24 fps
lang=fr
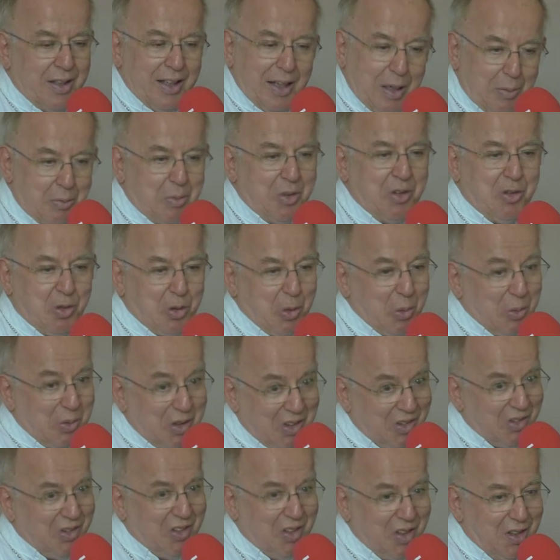la
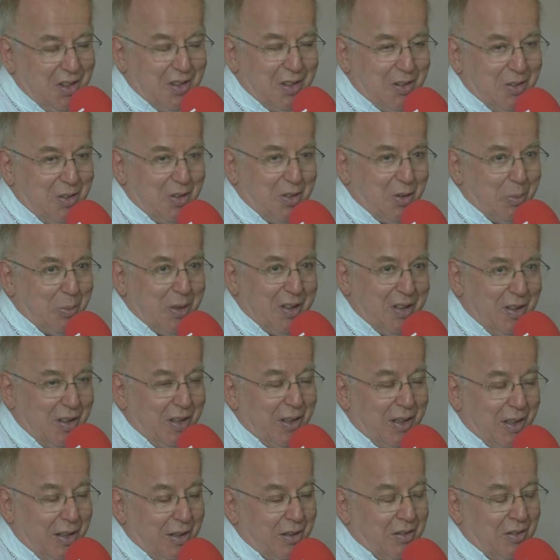mission ici. Hein, c'est pas,
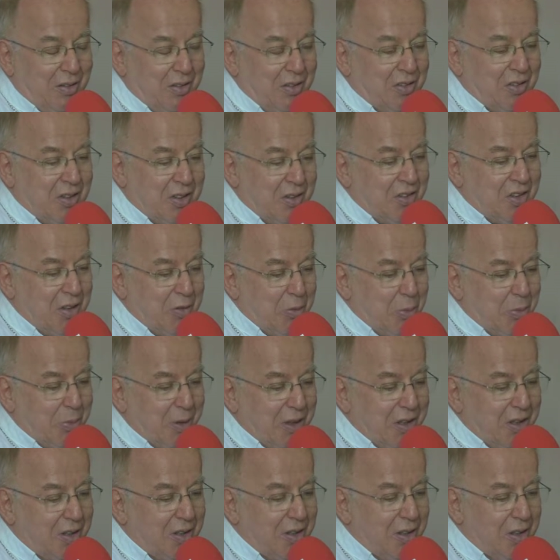euh, ça, ne veut
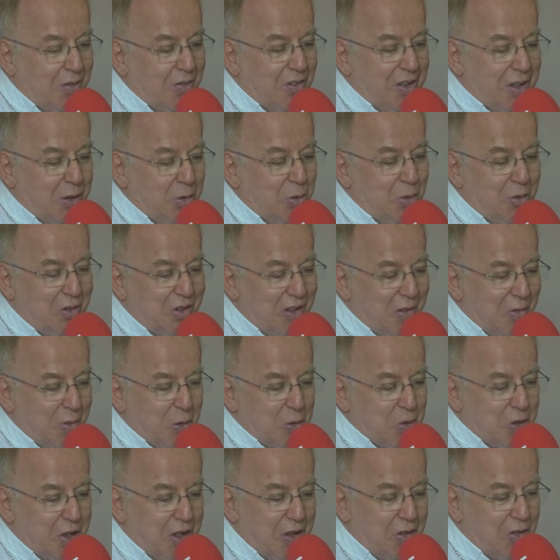pas dire qu'ils viennent nous
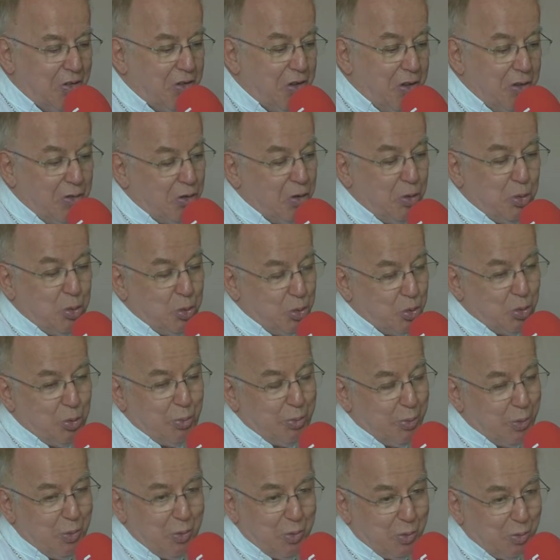évangéliser, c'est toujours
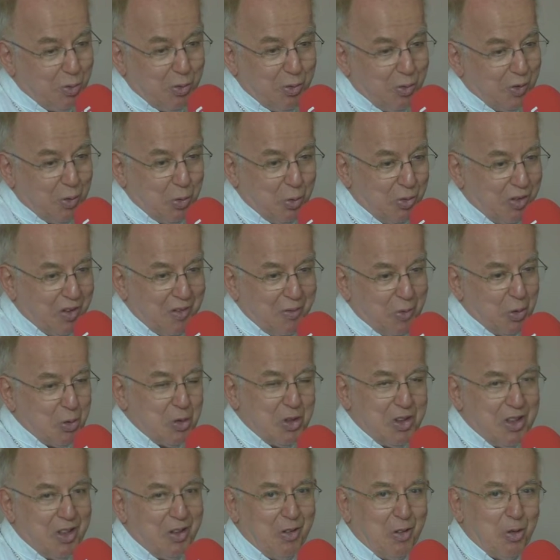bon, on
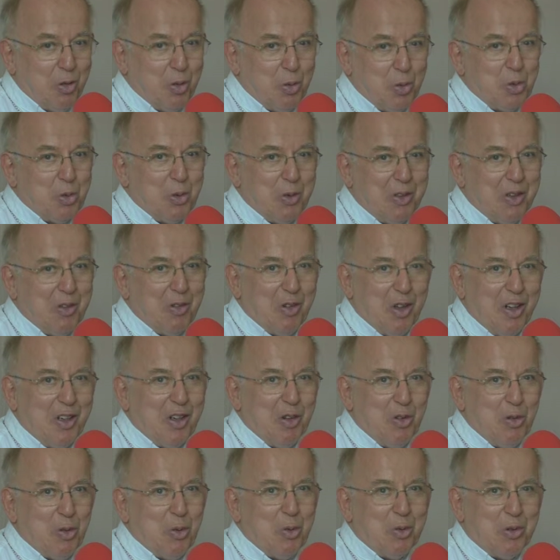s'évangélise toujours les uns
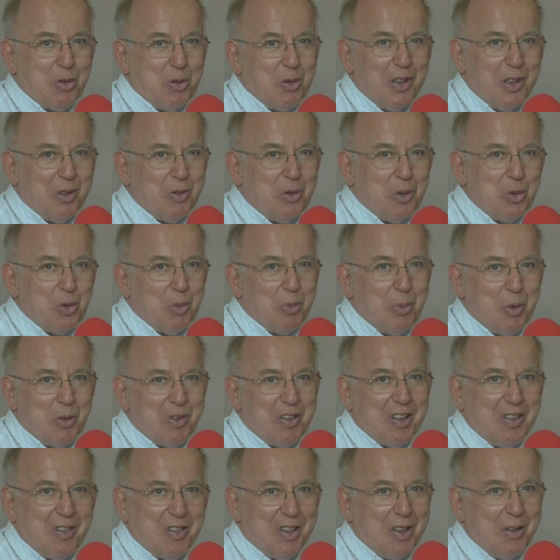les autres, on a toujours
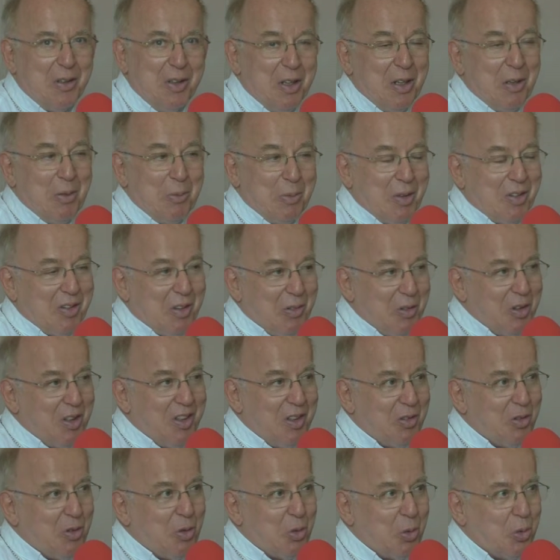besoin de ça, mais ça veut
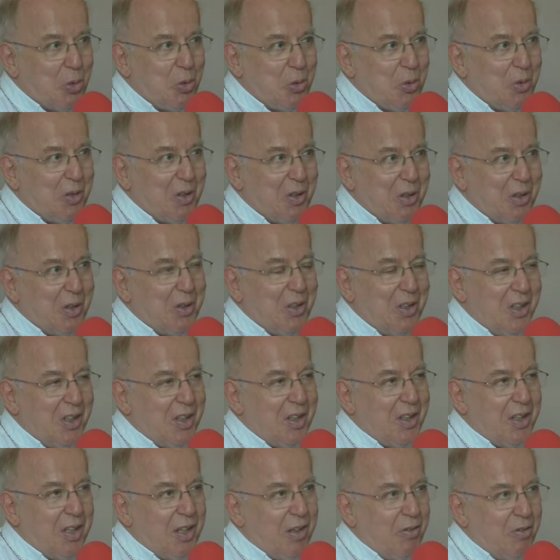dire surtout
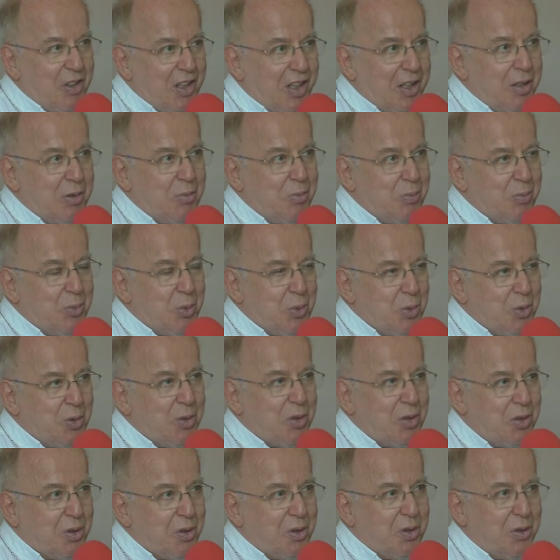qu'ils viennent
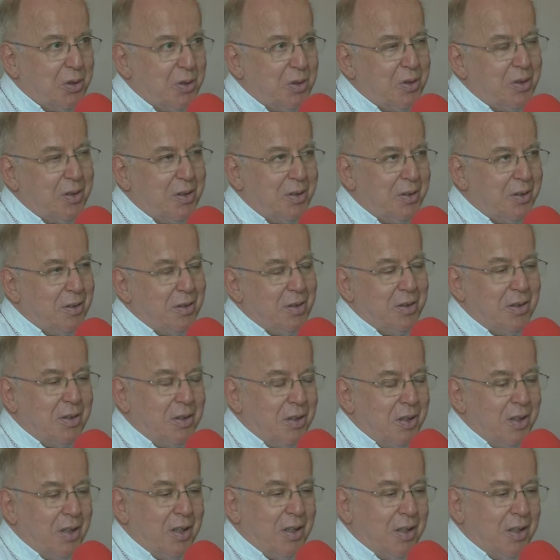pour que euh,